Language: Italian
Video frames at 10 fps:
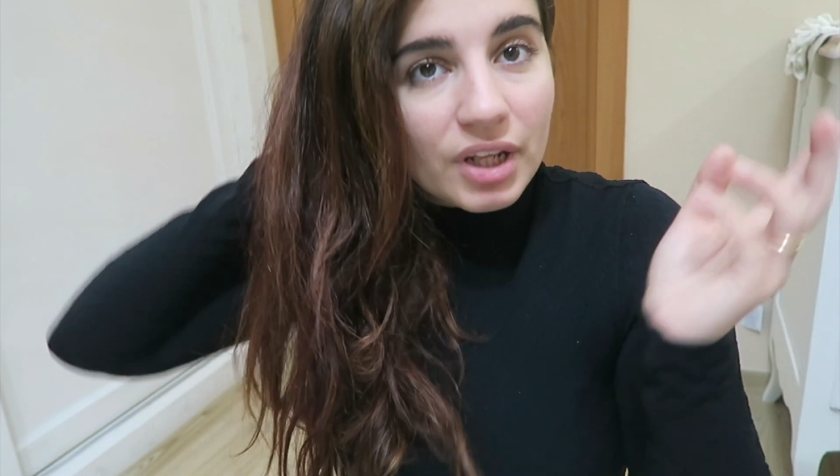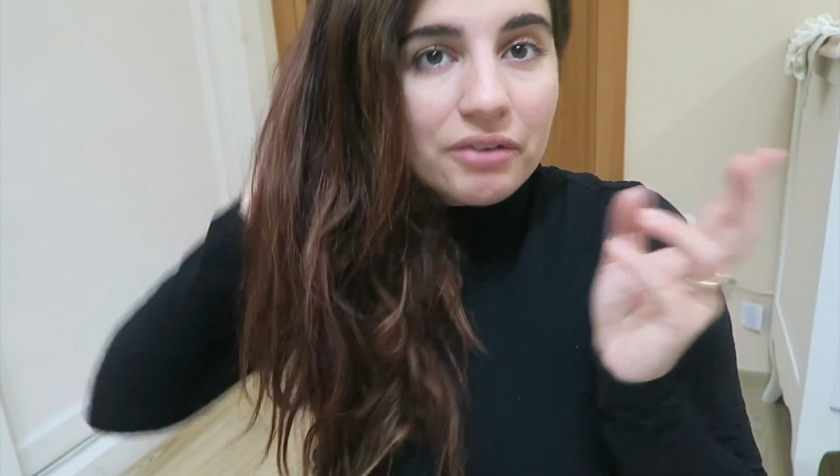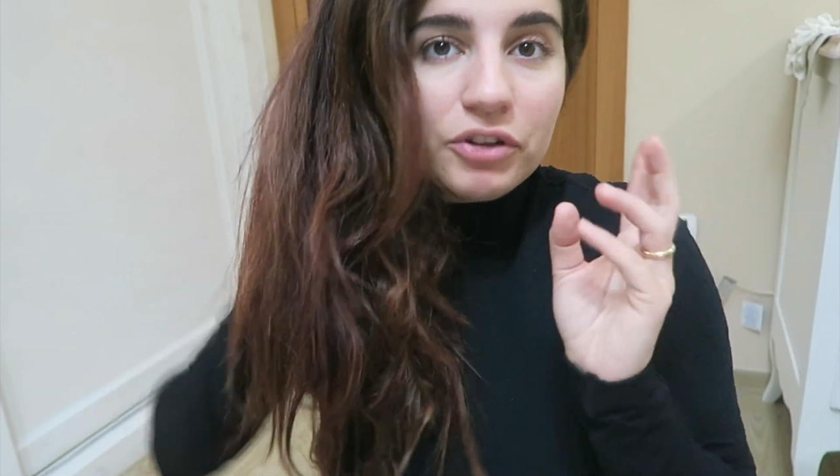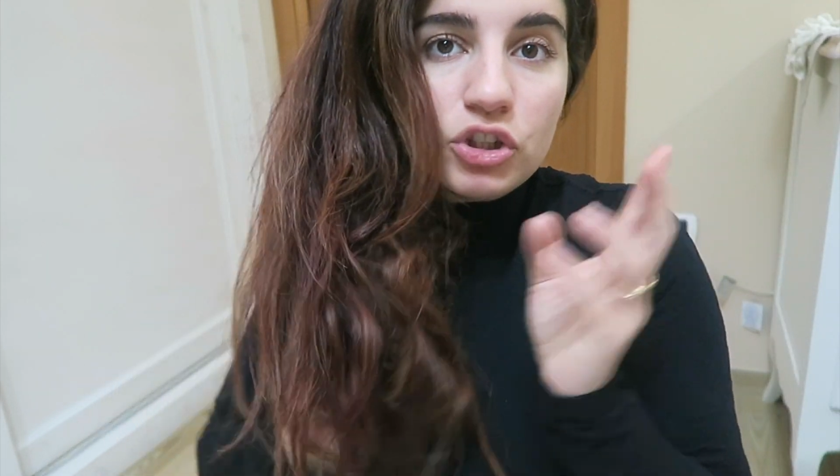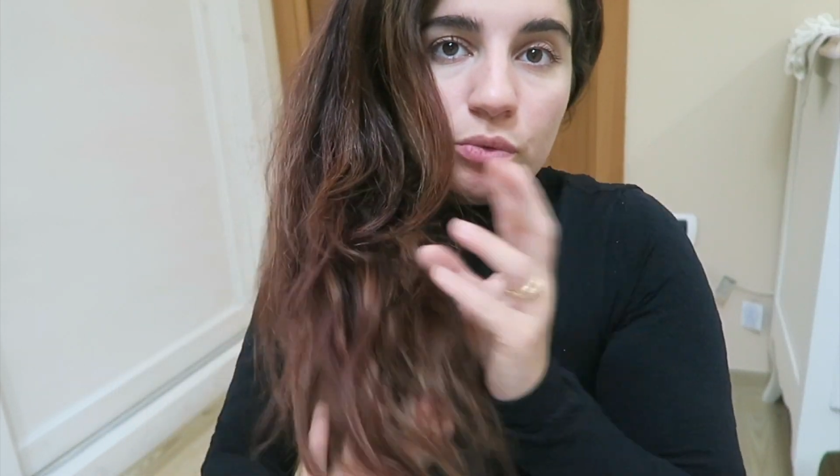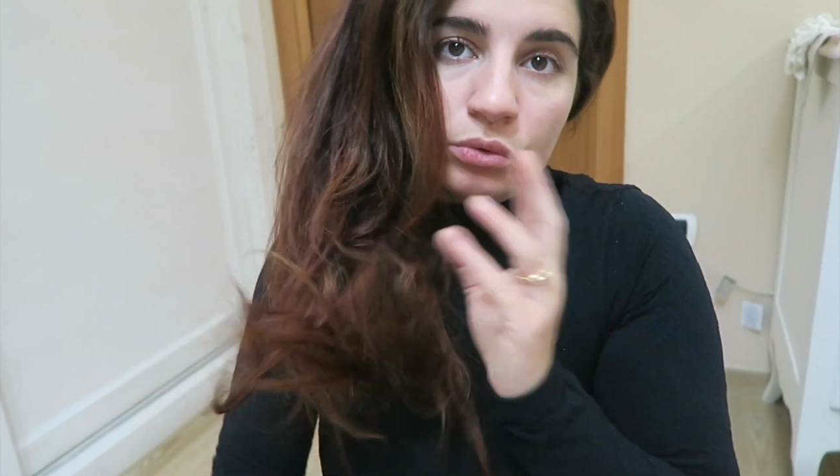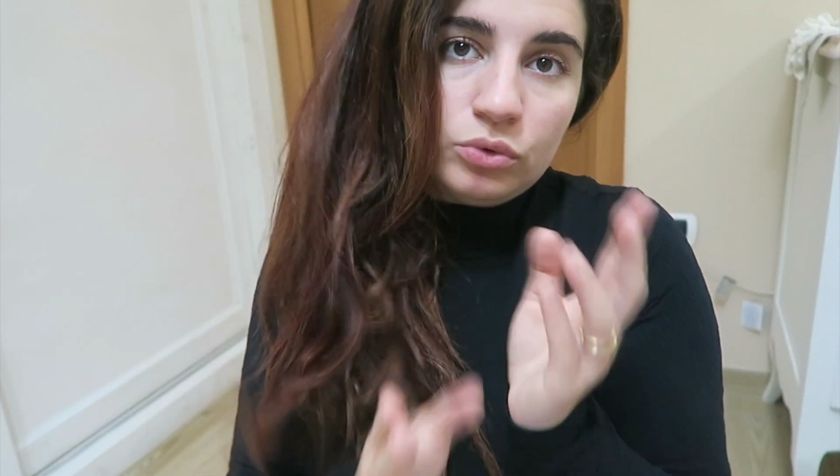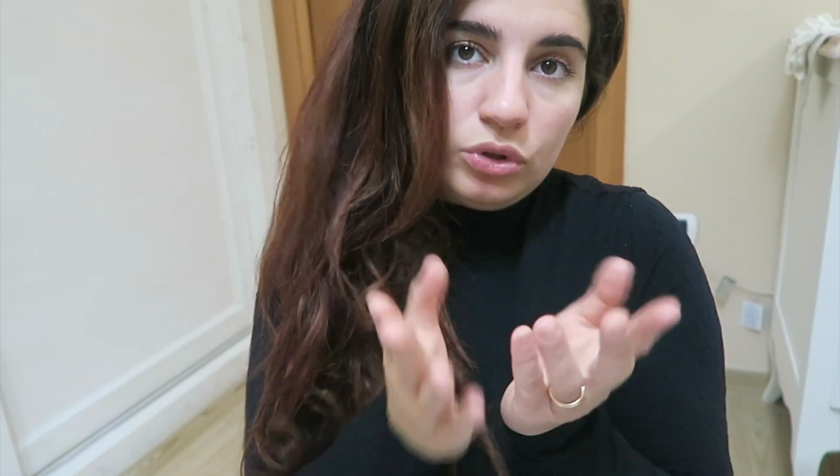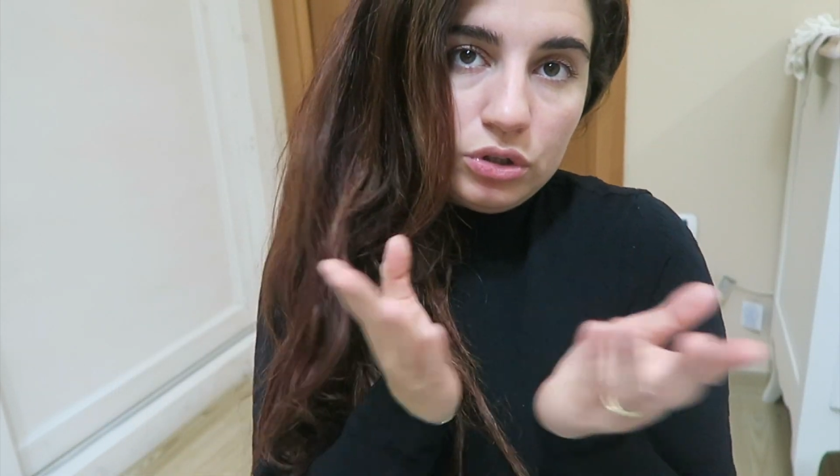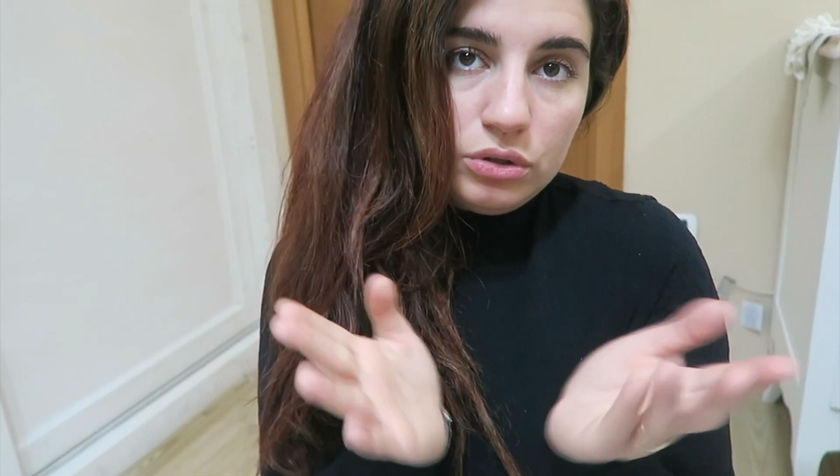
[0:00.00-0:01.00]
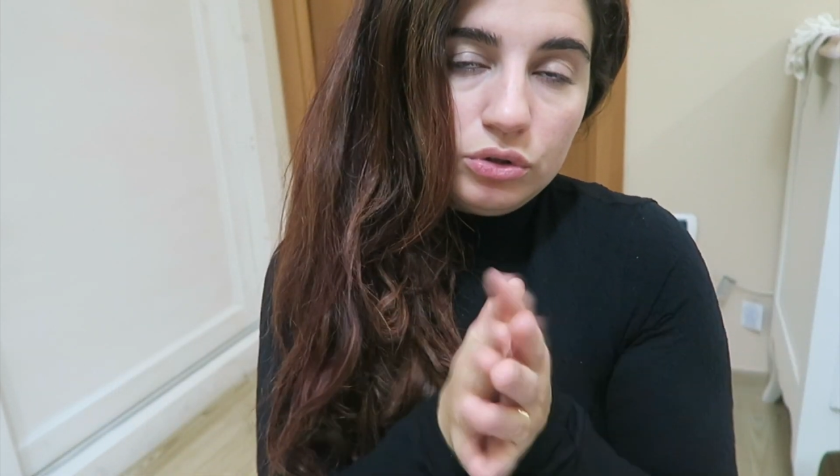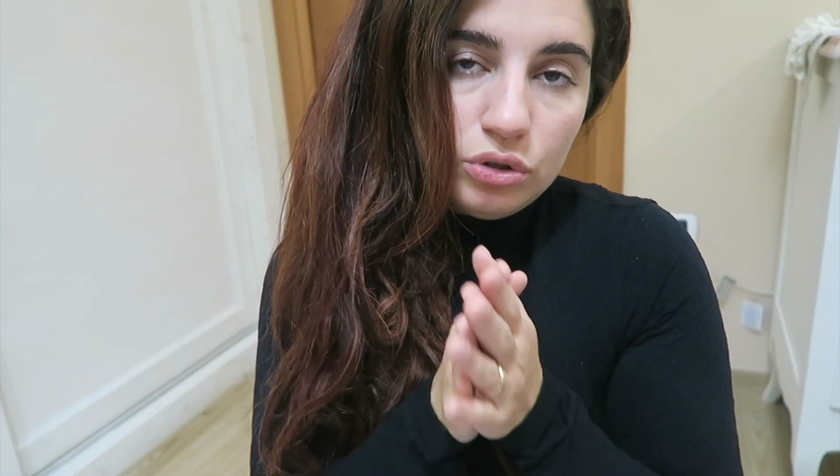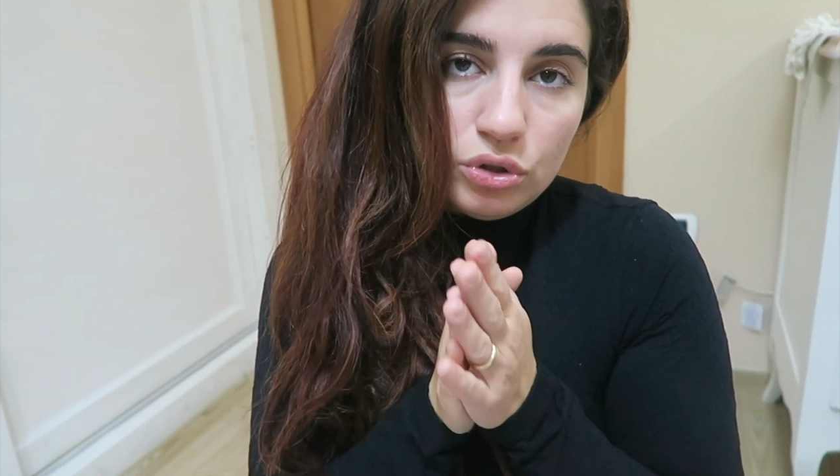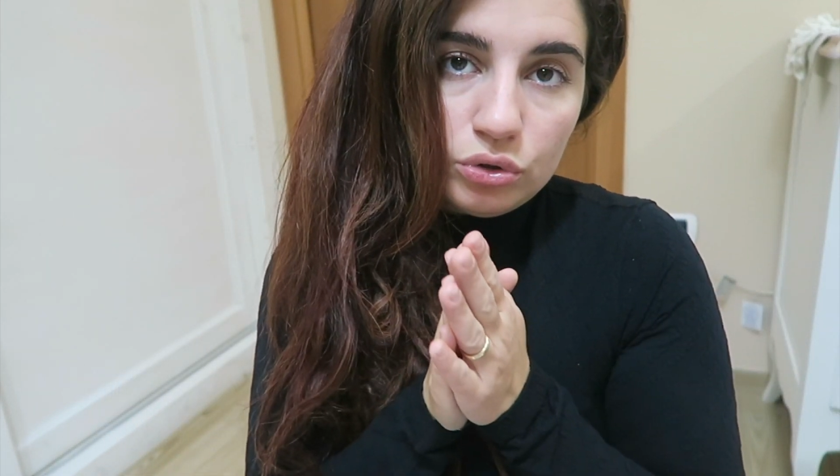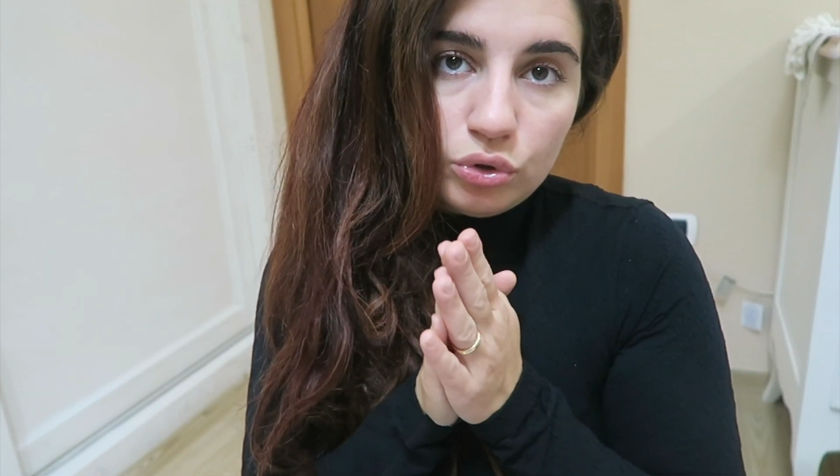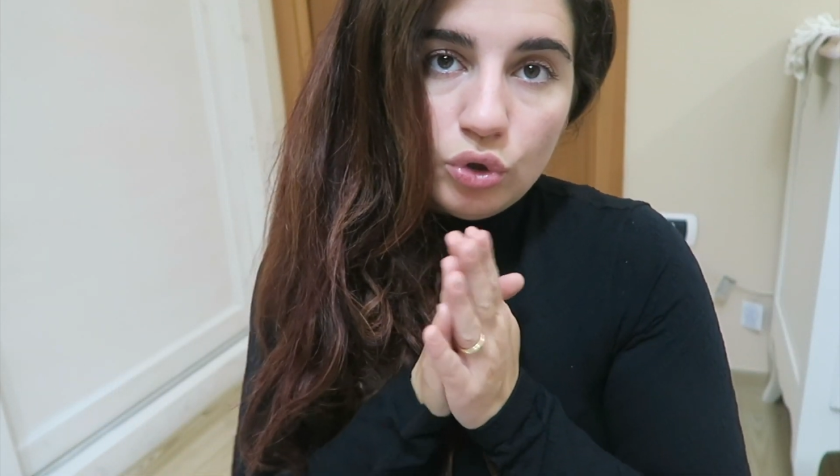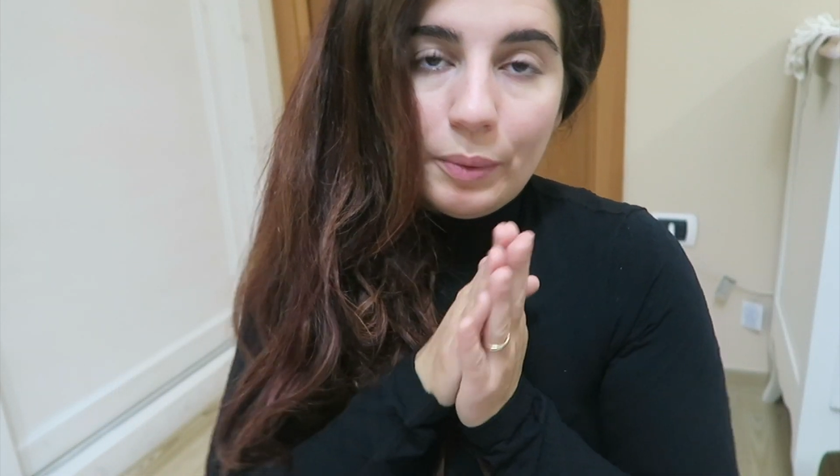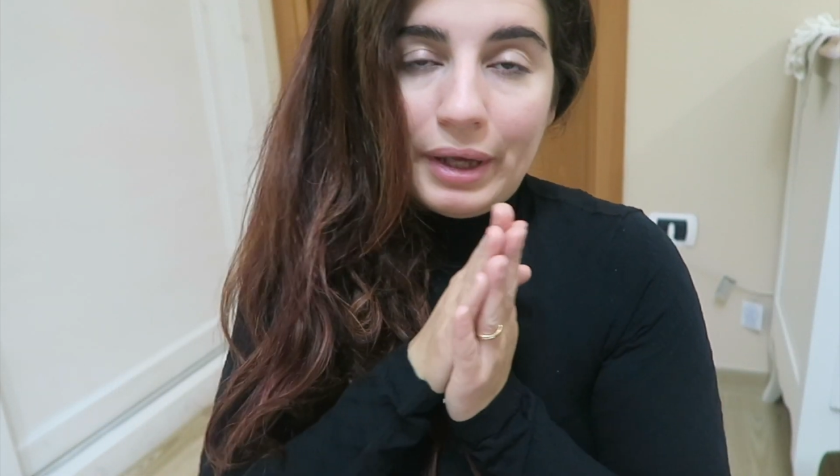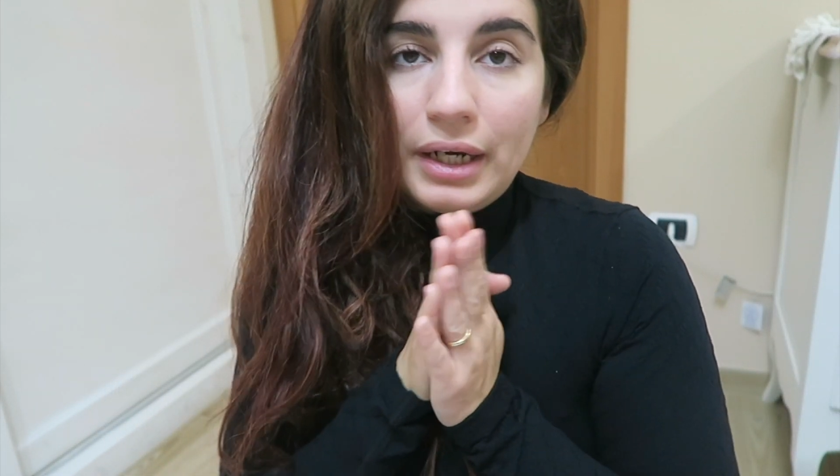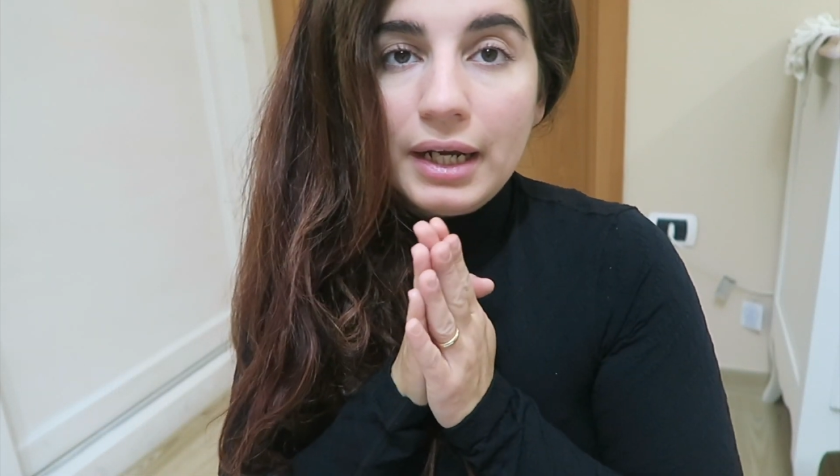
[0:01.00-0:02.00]
cioè facciamo noi di solito di
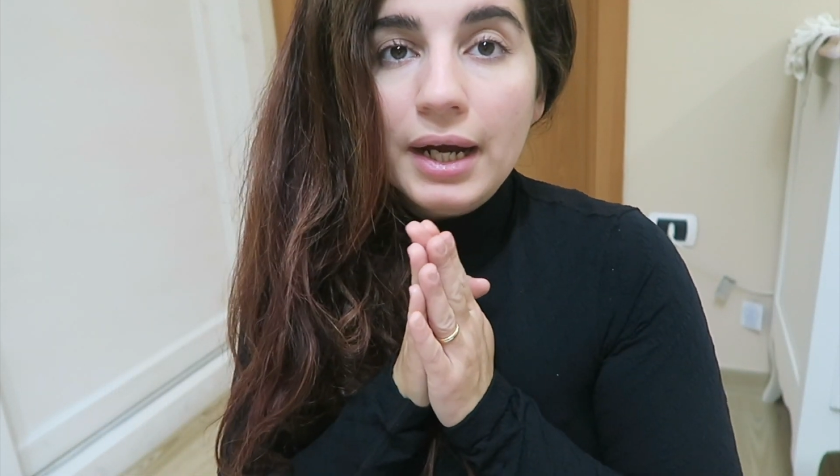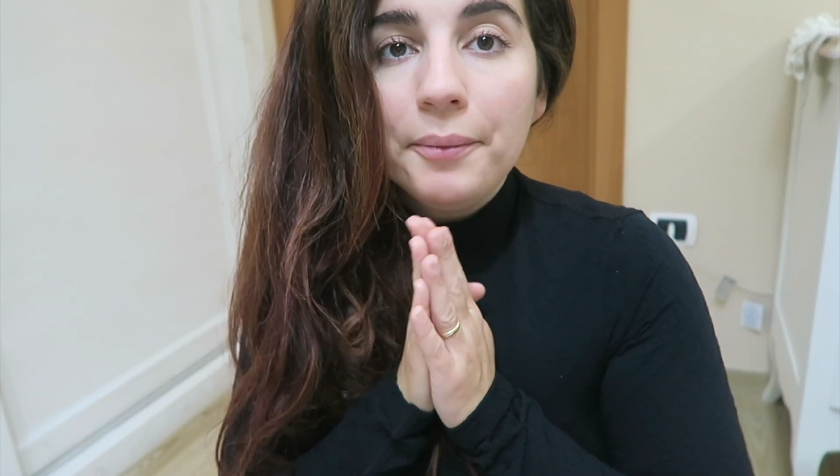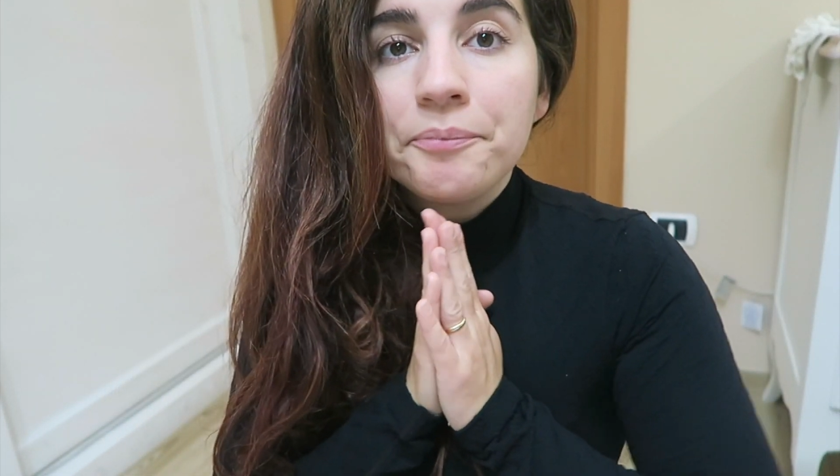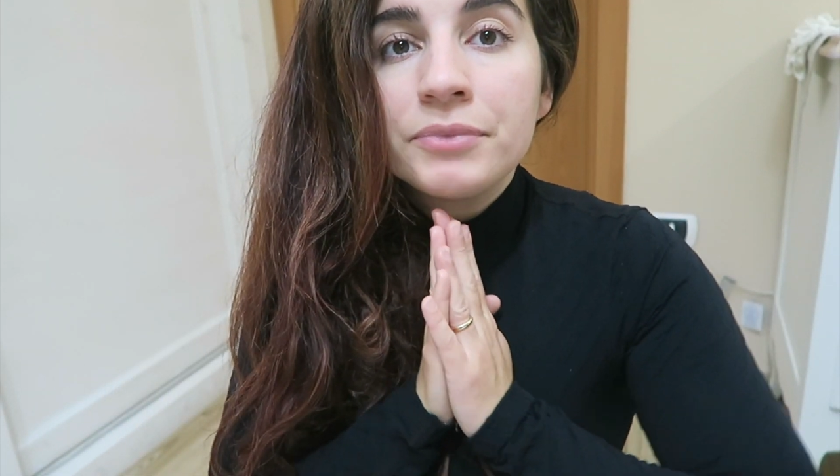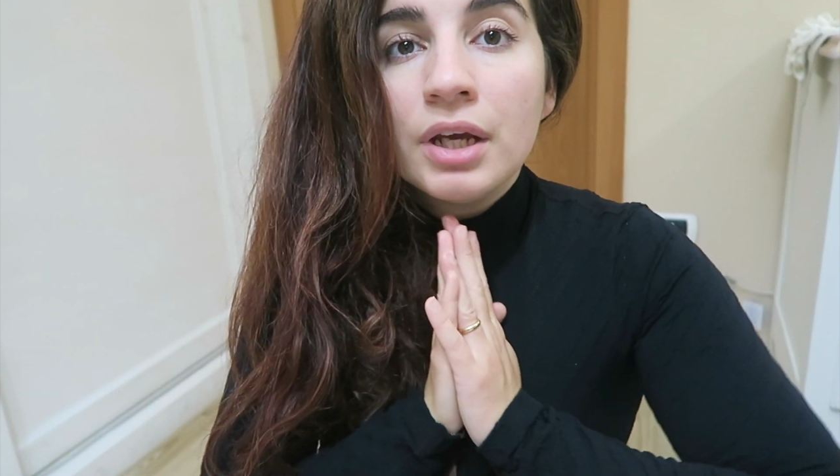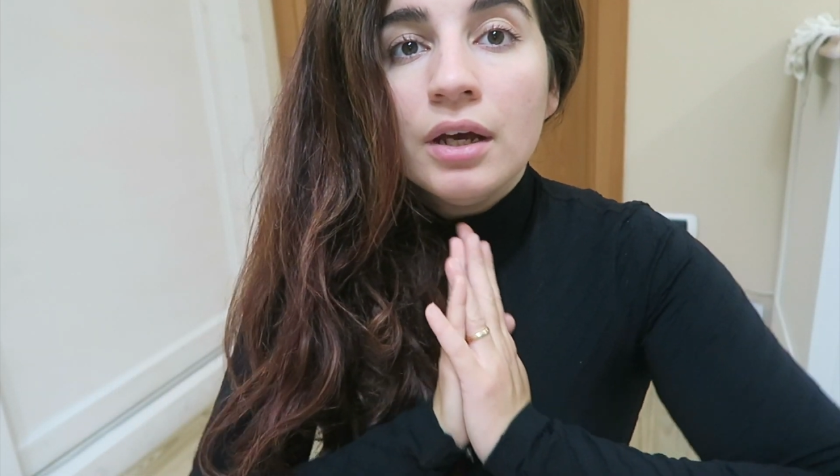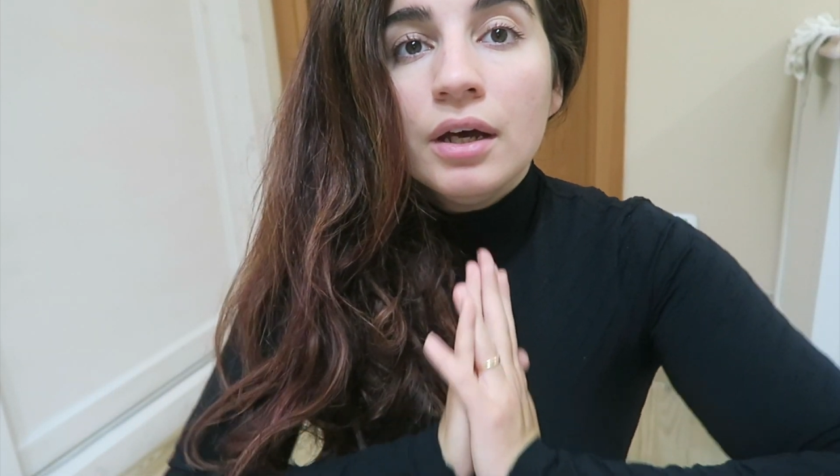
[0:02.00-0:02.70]
domenica,